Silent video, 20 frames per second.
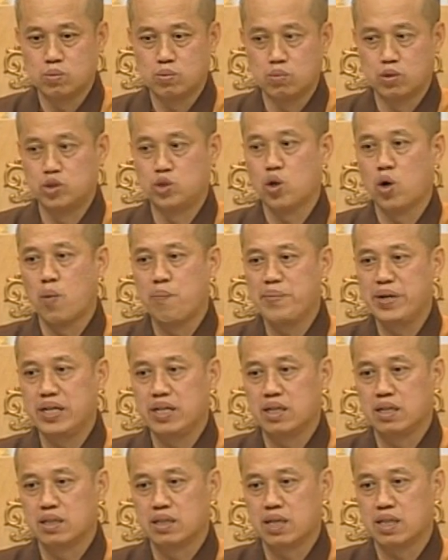我修
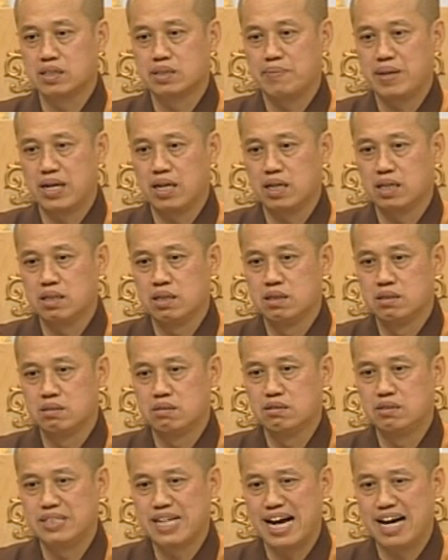密那怎么样呢？
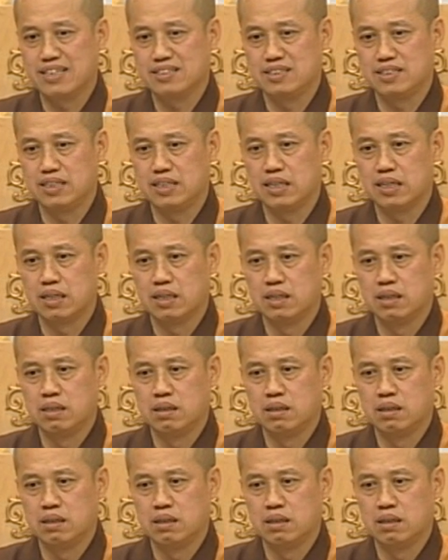是加行。